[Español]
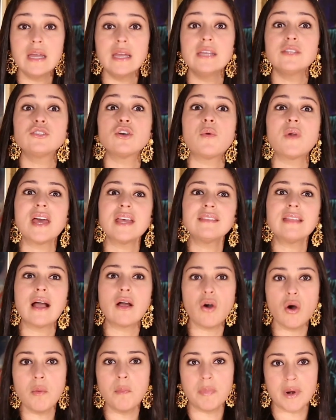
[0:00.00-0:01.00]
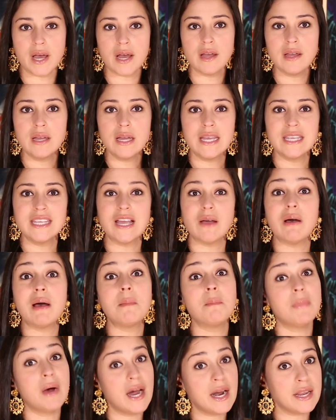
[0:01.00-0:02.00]
Y sobre esta compra, ya
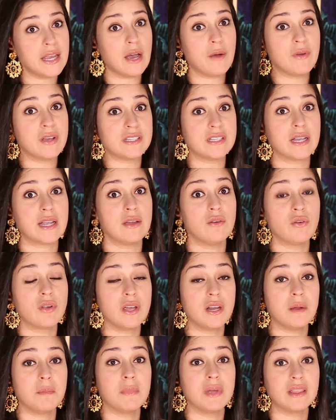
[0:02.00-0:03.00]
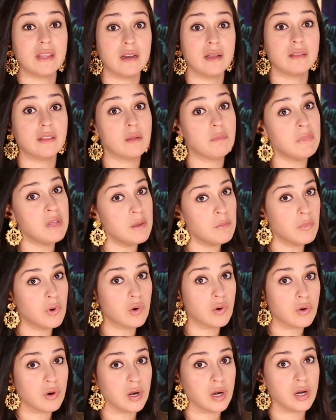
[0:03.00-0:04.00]
van varias veces que no quieren meter este mismo
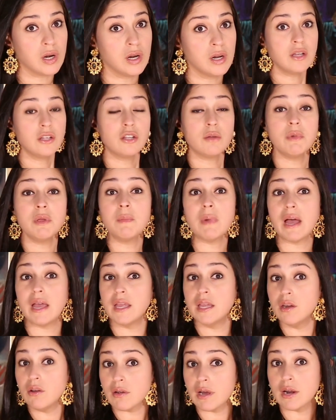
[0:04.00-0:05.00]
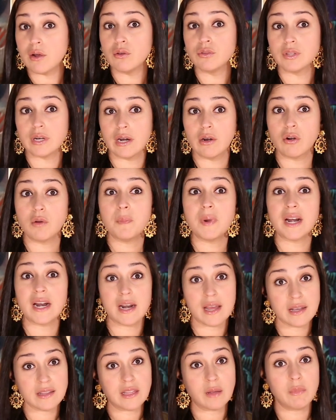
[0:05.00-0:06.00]
gol. Yo me imagino que el Contralor
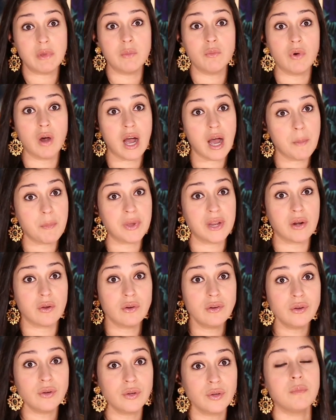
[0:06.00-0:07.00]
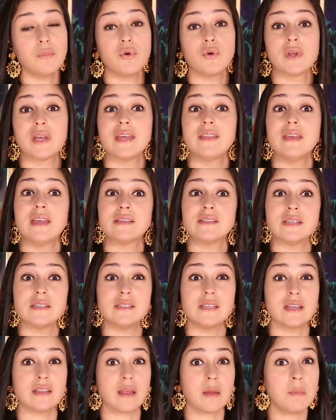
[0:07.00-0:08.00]
parará este mismo happy, ¿no? Porque
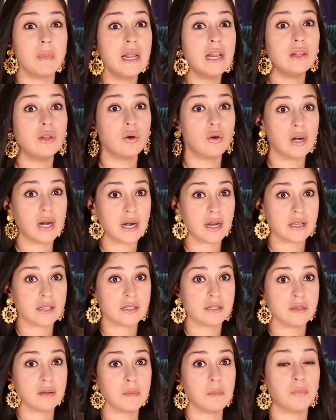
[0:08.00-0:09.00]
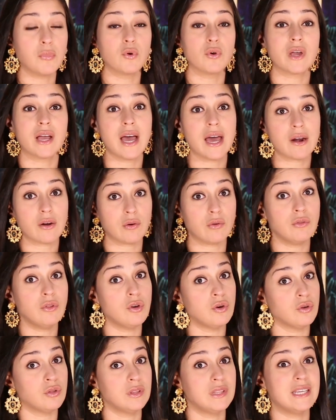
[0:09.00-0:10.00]
17 mil dólares por carro,
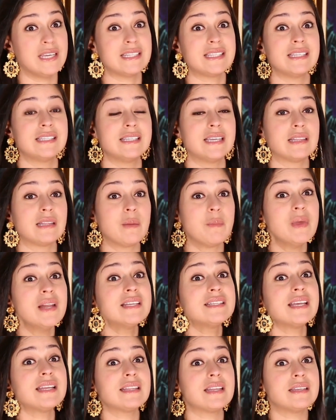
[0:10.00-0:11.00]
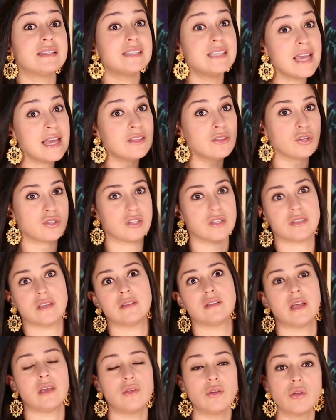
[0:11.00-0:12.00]
no, 17 mil
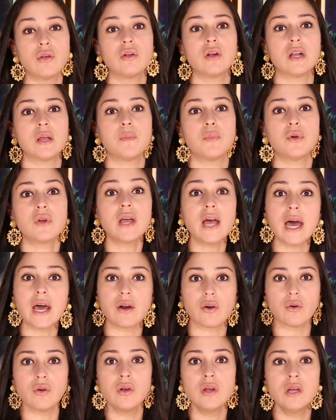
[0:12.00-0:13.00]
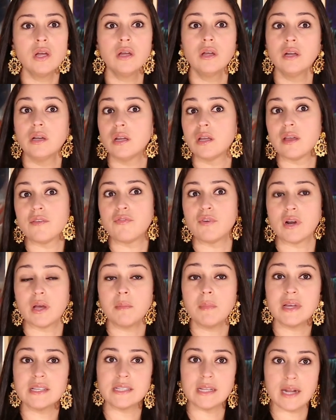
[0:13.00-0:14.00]
762 dólares por carro, ni que fueran
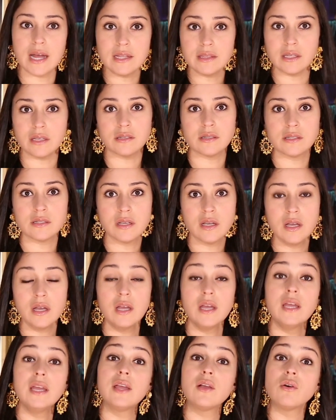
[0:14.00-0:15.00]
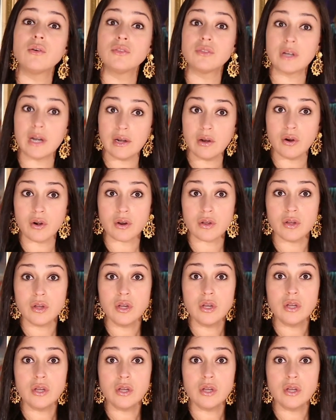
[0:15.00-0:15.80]
Maseratis. Y Contralor,